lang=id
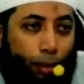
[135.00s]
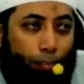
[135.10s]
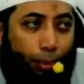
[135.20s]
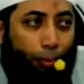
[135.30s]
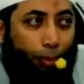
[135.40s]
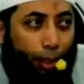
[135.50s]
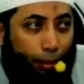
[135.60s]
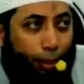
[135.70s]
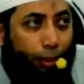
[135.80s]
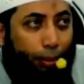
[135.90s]
dan perawi
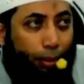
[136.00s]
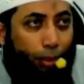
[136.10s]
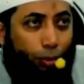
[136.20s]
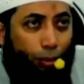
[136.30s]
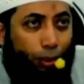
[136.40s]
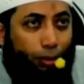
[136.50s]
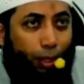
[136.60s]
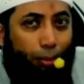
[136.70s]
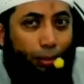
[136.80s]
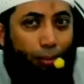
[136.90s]
hadis dari seorang
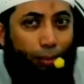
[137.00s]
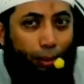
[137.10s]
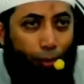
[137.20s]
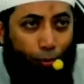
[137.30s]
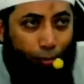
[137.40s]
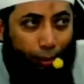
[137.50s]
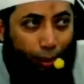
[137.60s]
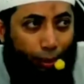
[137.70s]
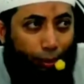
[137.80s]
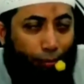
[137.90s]
sahabat Nabi yang ikut
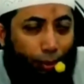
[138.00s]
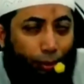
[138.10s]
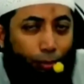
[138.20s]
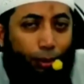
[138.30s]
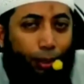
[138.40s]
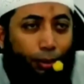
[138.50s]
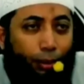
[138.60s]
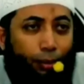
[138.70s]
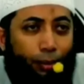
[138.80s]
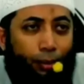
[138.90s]
mendengarkan pada satu
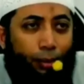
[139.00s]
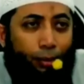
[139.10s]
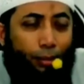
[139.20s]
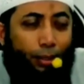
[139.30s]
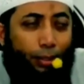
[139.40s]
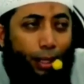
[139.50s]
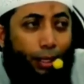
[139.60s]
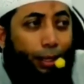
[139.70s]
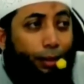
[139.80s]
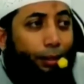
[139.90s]
berkata, dan
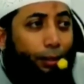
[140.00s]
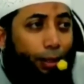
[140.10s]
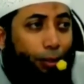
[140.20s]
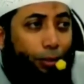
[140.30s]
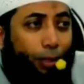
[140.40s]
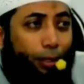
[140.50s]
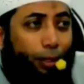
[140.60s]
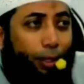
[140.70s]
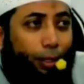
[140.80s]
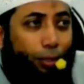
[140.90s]
saya yakin kalau
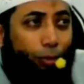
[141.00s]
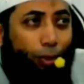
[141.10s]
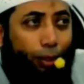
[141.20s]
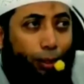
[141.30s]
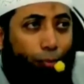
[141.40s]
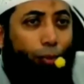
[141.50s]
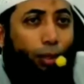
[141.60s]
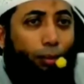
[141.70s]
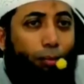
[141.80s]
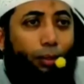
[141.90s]
seandainya ada seorang ibu
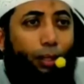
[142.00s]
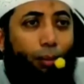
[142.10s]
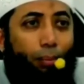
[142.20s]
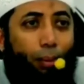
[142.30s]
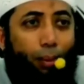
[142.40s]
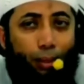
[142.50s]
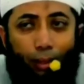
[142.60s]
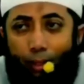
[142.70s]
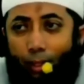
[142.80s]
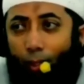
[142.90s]
lagi bertanya bagaimana
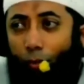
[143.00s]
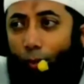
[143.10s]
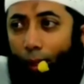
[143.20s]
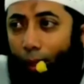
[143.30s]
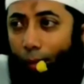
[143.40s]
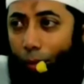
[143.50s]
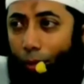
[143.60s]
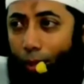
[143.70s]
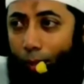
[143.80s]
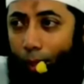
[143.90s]
dengan satu, maka Nabi
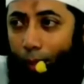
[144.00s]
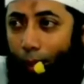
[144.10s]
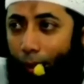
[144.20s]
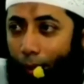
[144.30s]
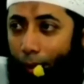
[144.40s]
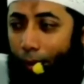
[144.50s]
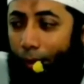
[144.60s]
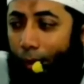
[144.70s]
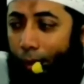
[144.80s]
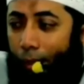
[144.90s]
SAW akan
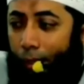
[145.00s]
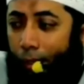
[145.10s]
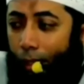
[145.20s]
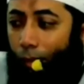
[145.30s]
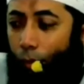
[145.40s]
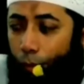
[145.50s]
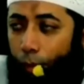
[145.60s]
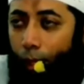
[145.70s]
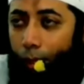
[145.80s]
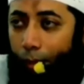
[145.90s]
mengatakan, satu
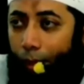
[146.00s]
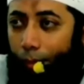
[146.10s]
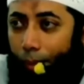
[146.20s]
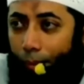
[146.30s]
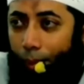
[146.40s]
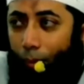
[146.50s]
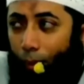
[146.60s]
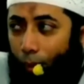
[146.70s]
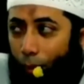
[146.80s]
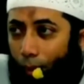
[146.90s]
pun akan menjadi penyebab
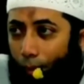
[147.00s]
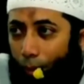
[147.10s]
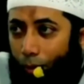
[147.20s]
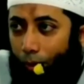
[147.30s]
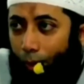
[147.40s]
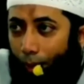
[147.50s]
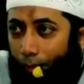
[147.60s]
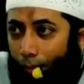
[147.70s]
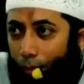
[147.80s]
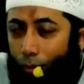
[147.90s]
orang tuanya masuk ke
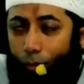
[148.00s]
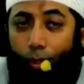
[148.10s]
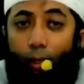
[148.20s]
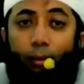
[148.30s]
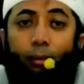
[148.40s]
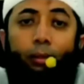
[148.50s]
dalam surga.